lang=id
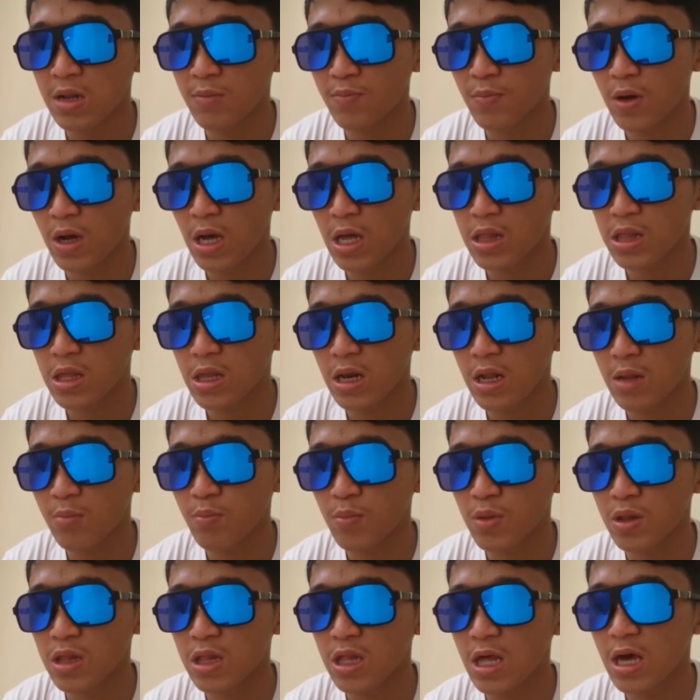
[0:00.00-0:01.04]
penghasilan
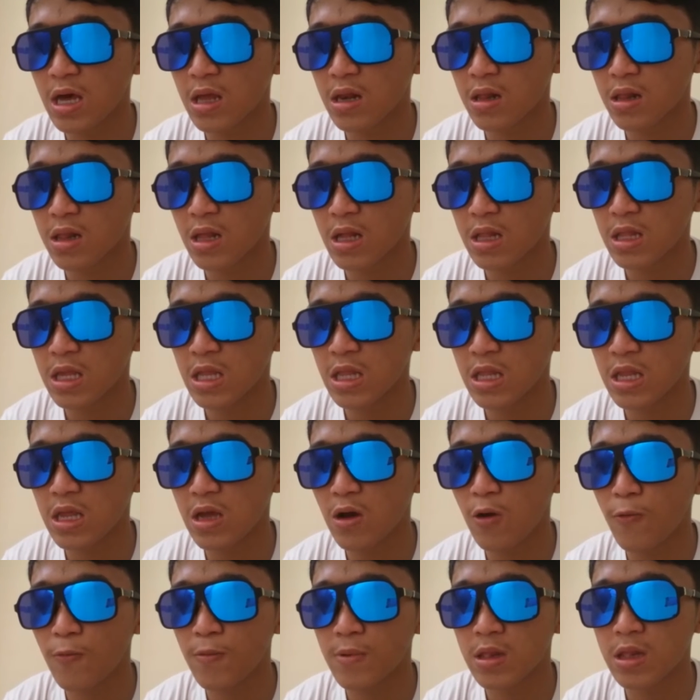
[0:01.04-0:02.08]
besar saat ini
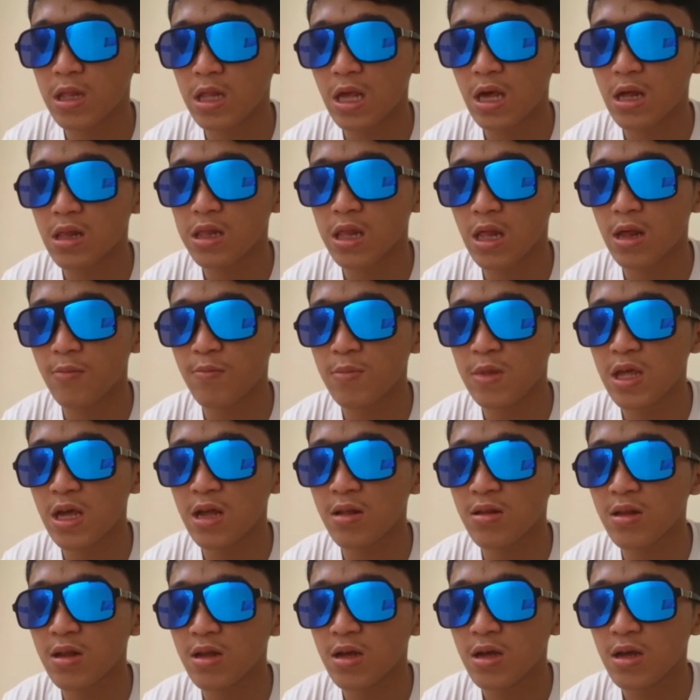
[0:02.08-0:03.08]
official Sabian